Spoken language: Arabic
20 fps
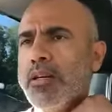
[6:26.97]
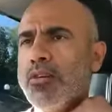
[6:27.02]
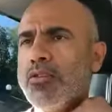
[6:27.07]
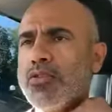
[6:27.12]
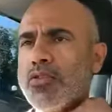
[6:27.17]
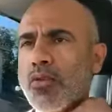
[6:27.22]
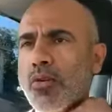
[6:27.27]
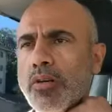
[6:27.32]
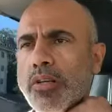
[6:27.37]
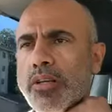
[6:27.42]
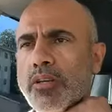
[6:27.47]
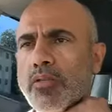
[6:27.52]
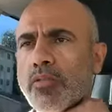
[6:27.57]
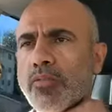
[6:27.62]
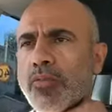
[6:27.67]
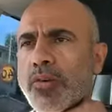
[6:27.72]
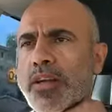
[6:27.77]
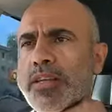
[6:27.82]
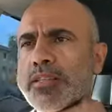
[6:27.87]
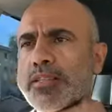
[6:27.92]
الانسولين
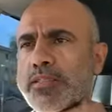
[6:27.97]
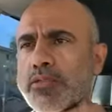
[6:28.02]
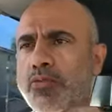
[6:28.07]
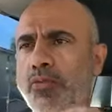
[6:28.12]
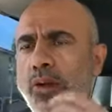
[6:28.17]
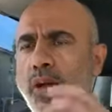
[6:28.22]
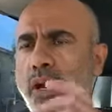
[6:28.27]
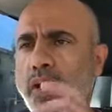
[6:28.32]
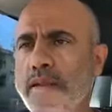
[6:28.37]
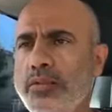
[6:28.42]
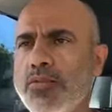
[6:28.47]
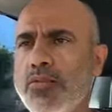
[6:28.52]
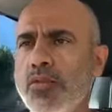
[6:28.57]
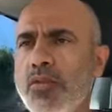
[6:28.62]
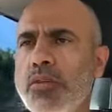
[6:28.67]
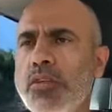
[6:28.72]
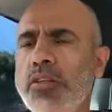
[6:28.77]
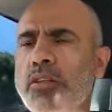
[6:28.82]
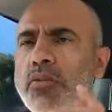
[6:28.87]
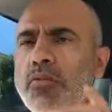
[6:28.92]
يفرز شوي على
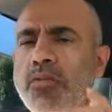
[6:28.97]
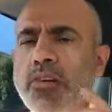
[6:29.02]
الانسولين